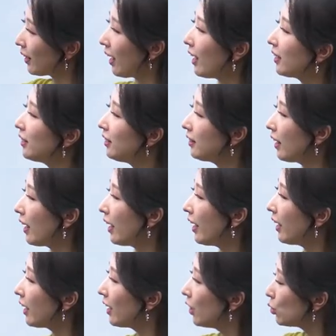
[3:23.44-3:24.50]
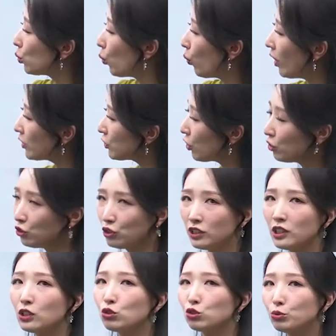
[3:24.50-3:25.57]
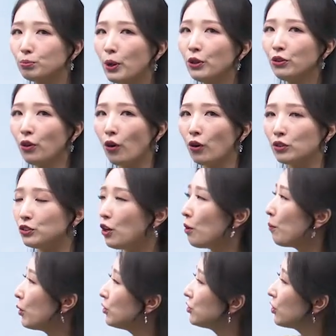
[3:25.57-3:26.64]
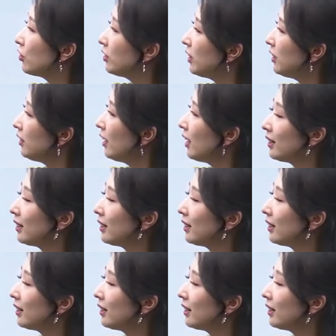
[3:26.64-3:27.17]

강의 내에 동화 청취를 두 번 넣어서 먼저는